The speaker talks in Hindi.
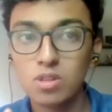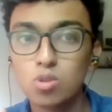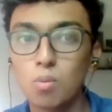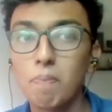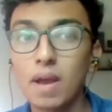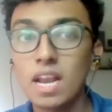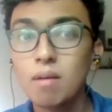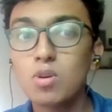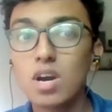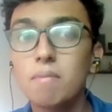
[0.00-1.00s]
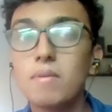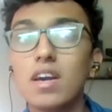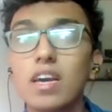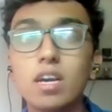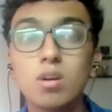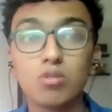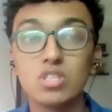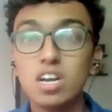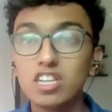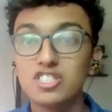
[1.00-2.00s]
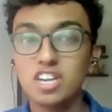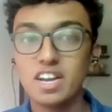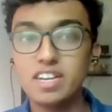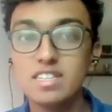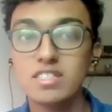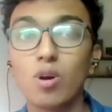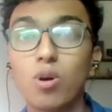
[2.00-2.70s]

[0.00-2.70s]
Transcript: तो पहला मुकाबला है गुजरात जायंट्स